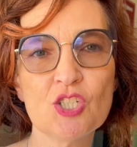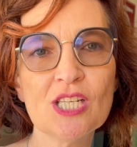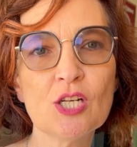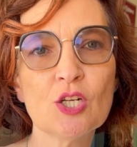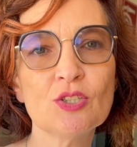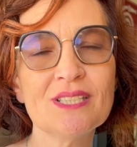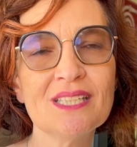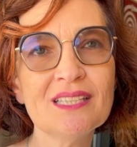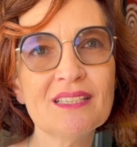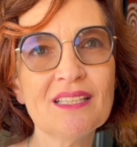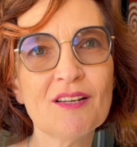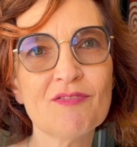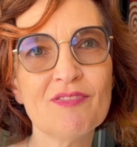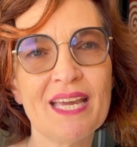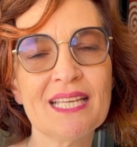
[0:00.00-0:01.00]
ciclo di
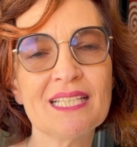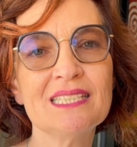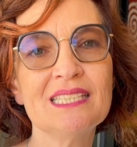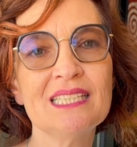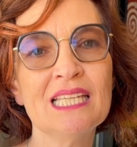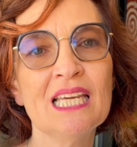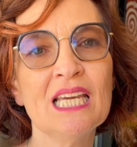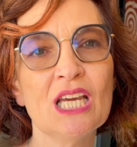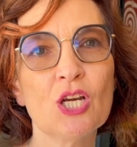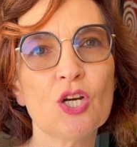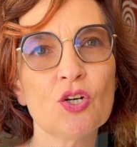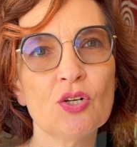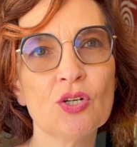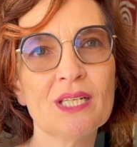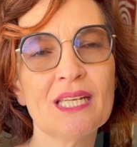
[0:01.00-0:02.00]
interventi
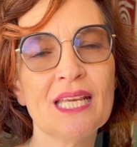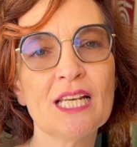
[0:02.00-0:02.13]
con